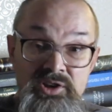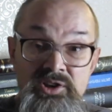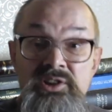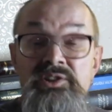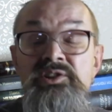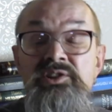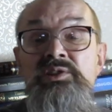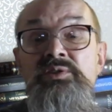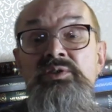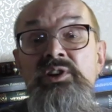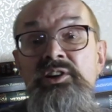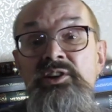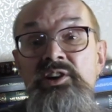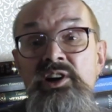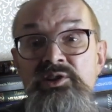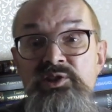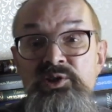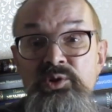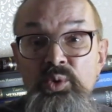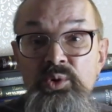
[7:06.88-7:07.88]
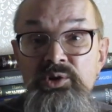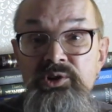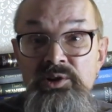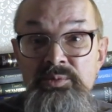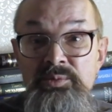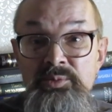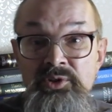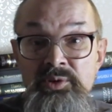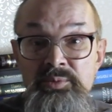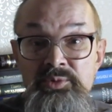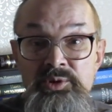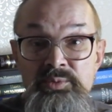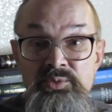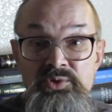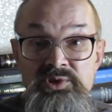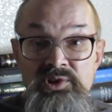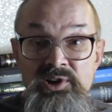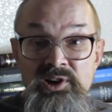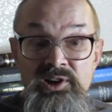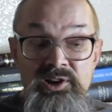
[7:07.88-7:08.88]
их называли конструкторами вообще
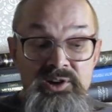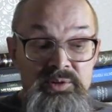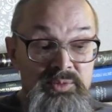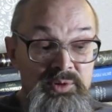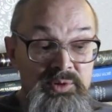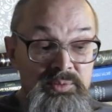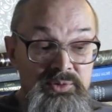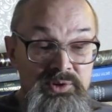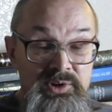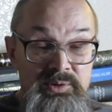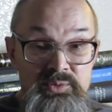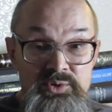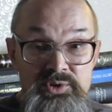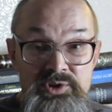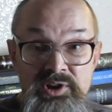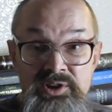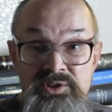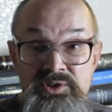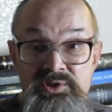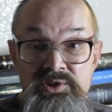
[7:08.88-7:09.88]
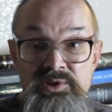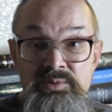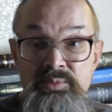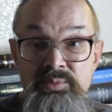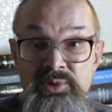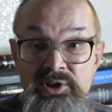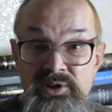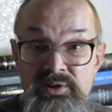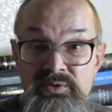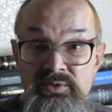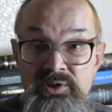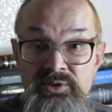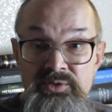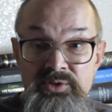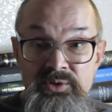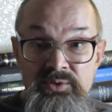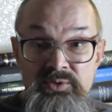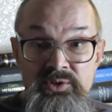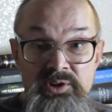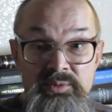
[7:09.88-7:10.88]
музыкальными, потому что они сэмплировали
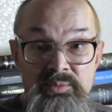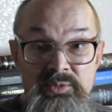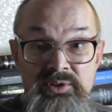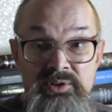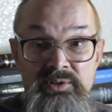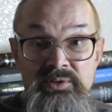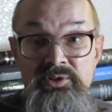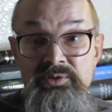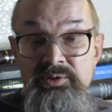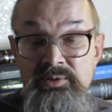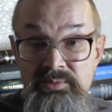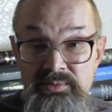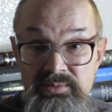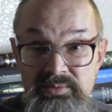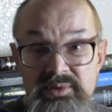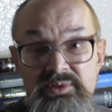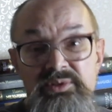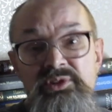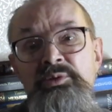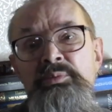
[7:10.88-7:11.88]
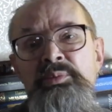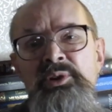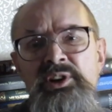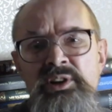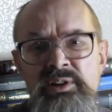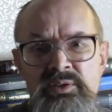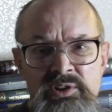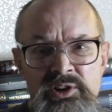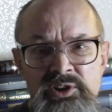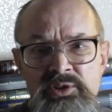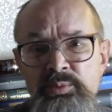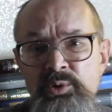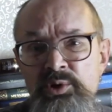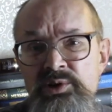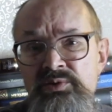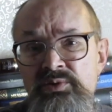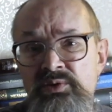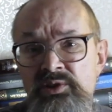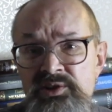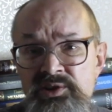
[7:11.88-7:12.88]
все время, сэмплировали,
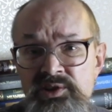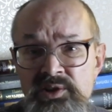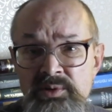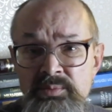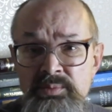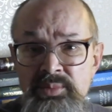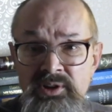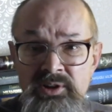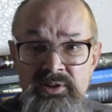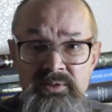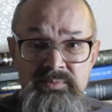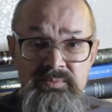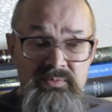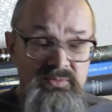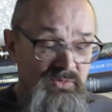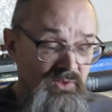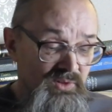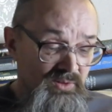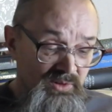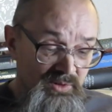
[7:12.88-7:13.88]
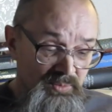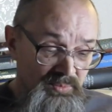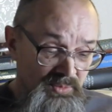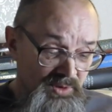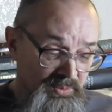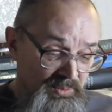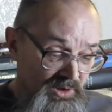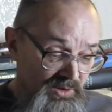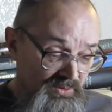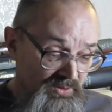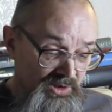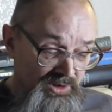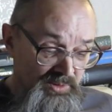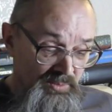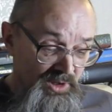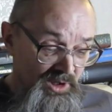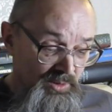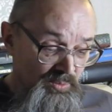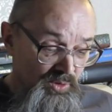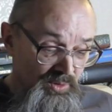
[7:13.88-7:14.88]
использовали сэмплы. Например, в
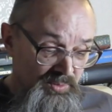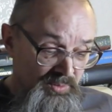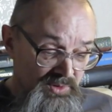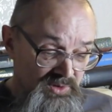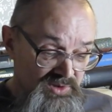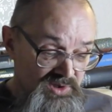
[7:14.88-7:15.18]
этом альбоме